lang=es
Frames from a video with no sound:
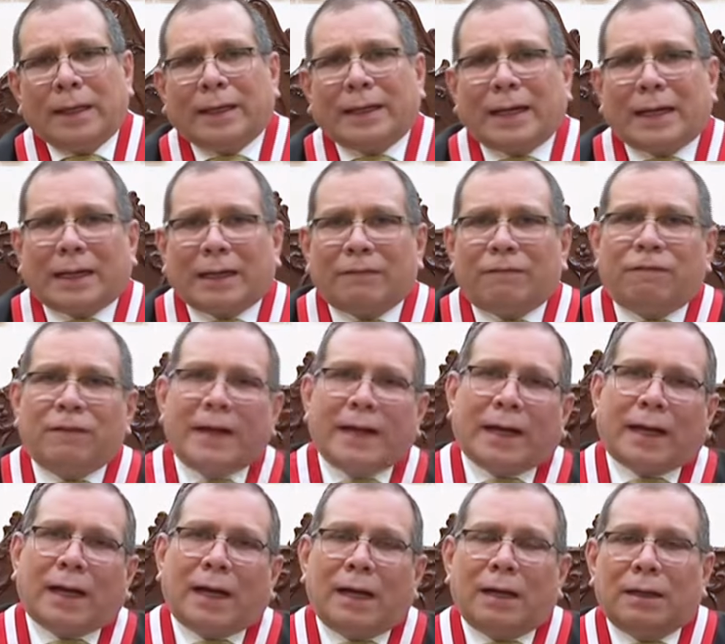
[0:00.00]
que
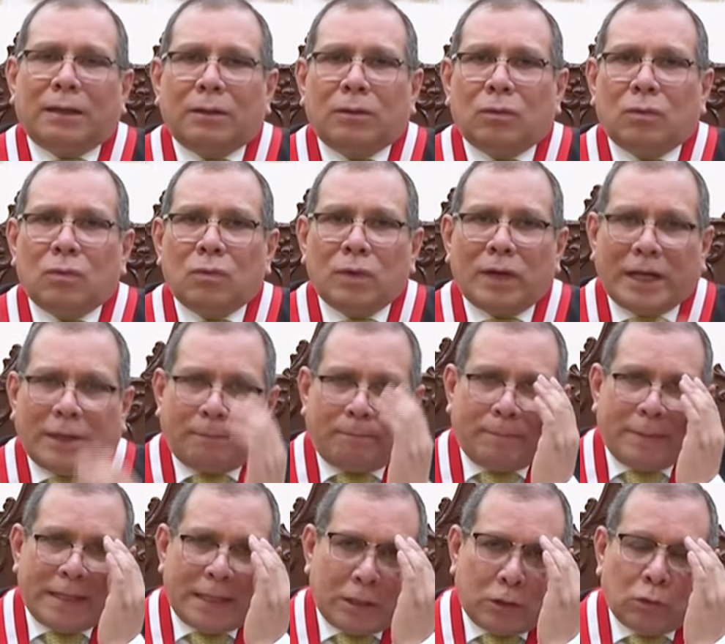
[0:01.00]
refleja un
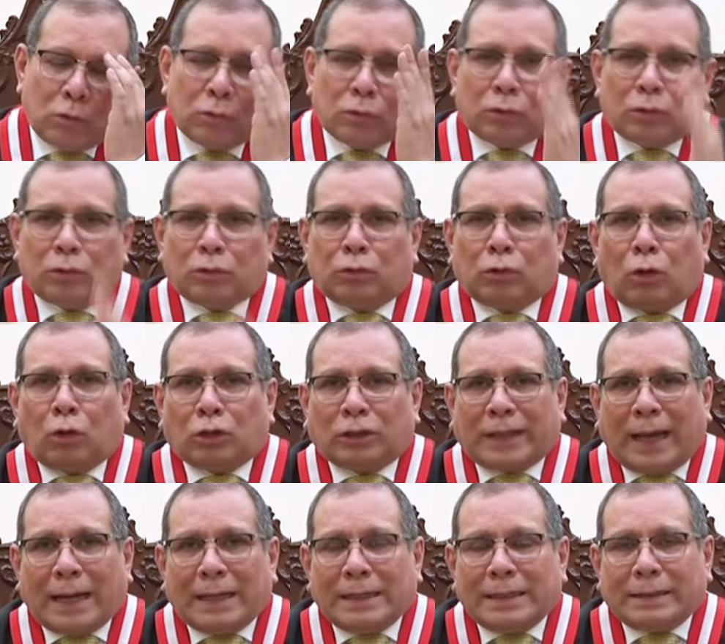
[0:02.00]
espíritu
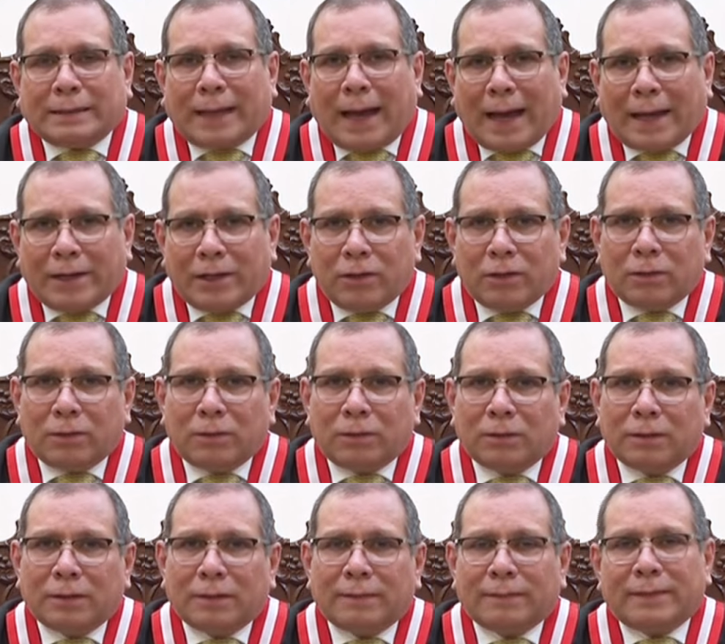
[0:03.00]
totalitario
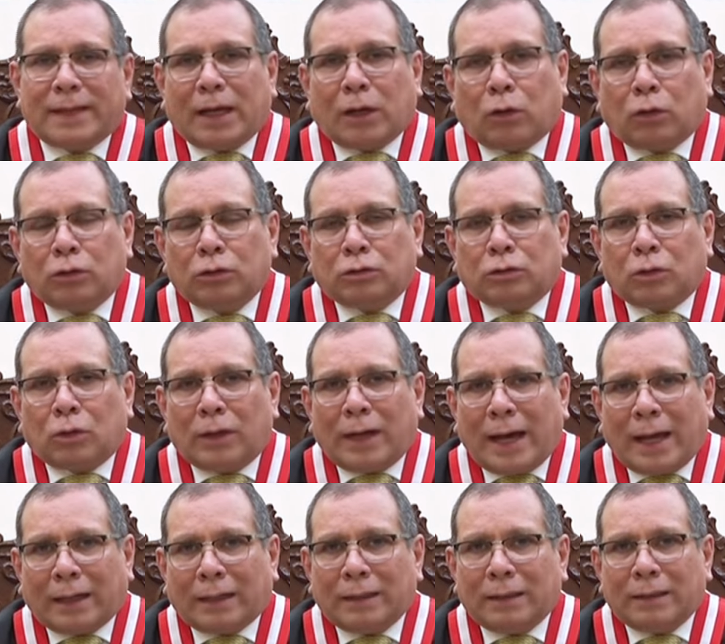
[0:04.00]
de
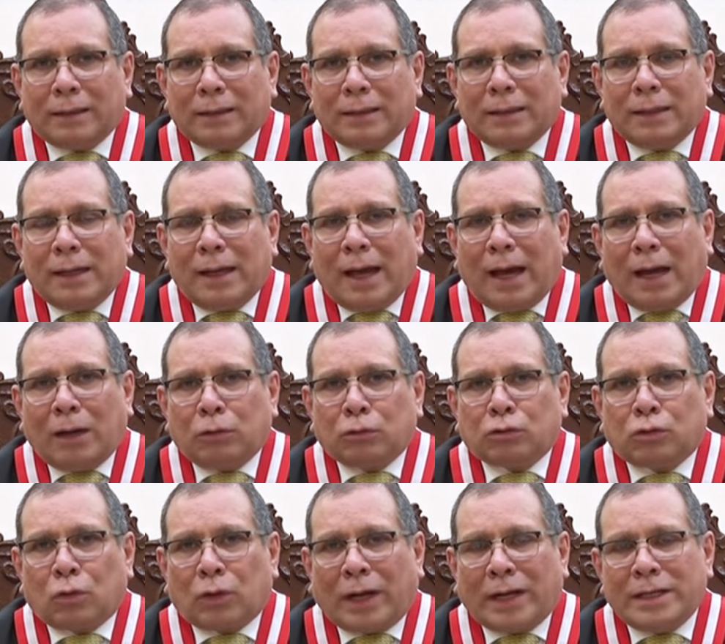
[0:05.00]
controlar a
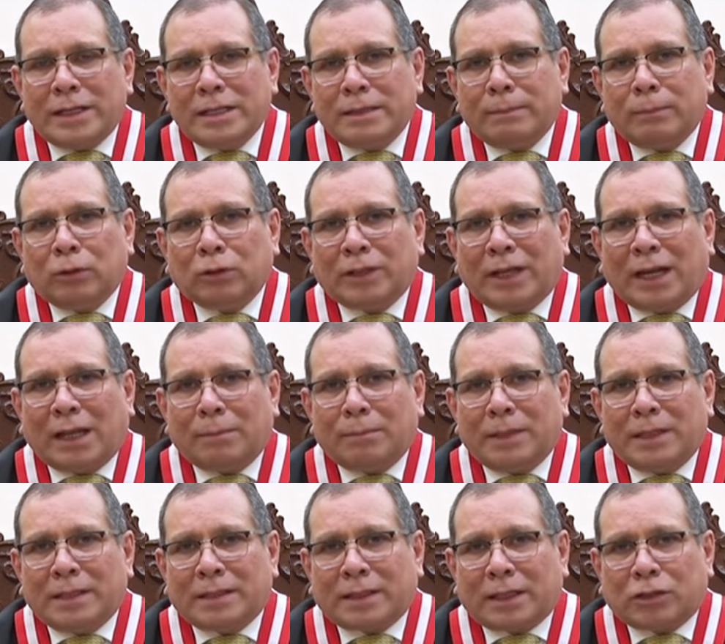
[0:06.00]
los organismos de la
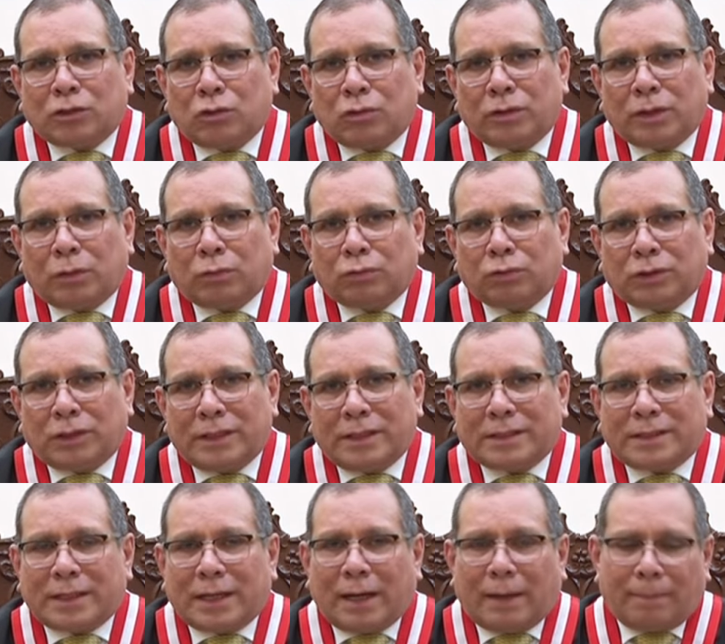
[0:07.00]
Administración de
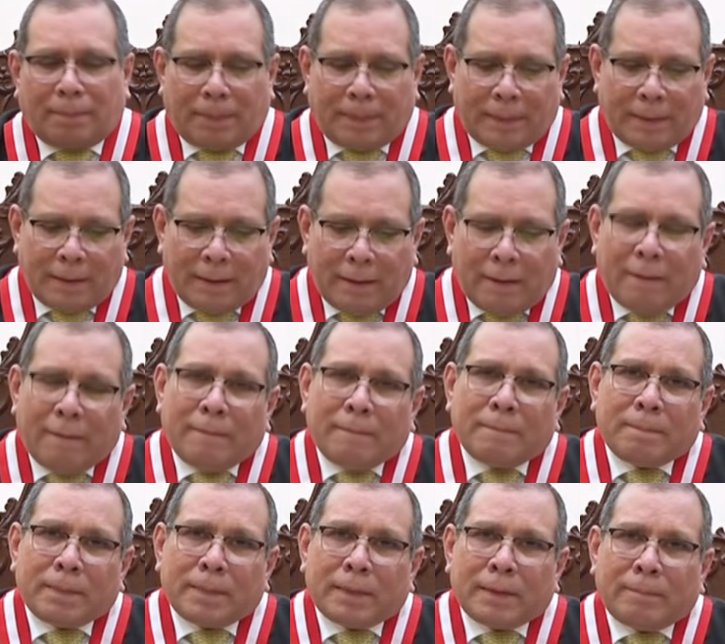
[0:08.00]
Justicia.
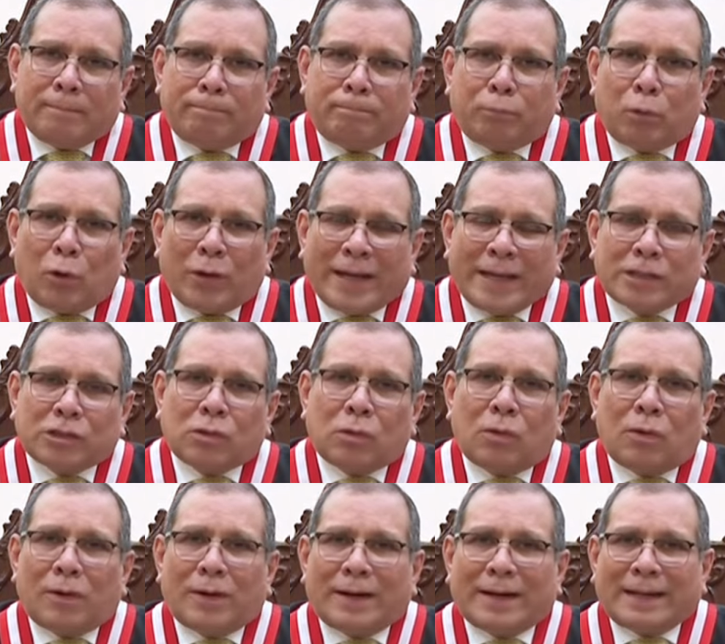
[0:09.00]
Por
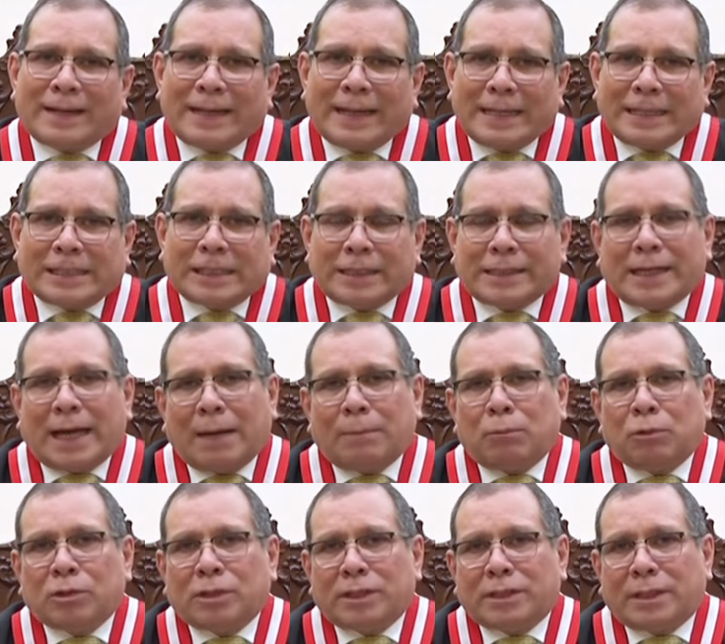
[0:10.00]
eso
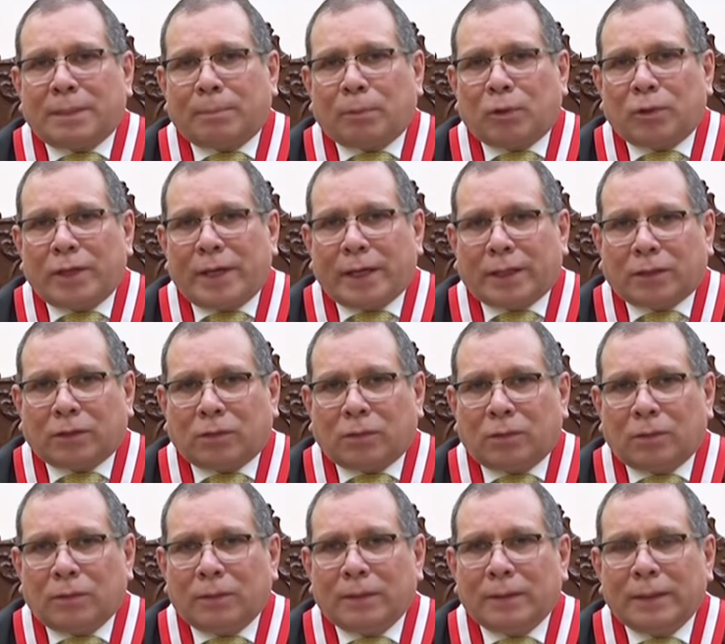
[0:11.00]
rechazamos este
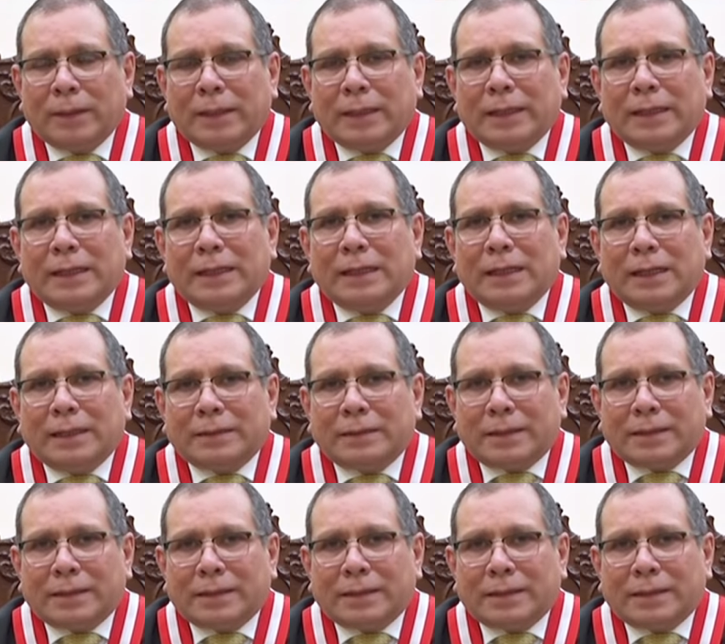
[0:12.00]
proyecto y les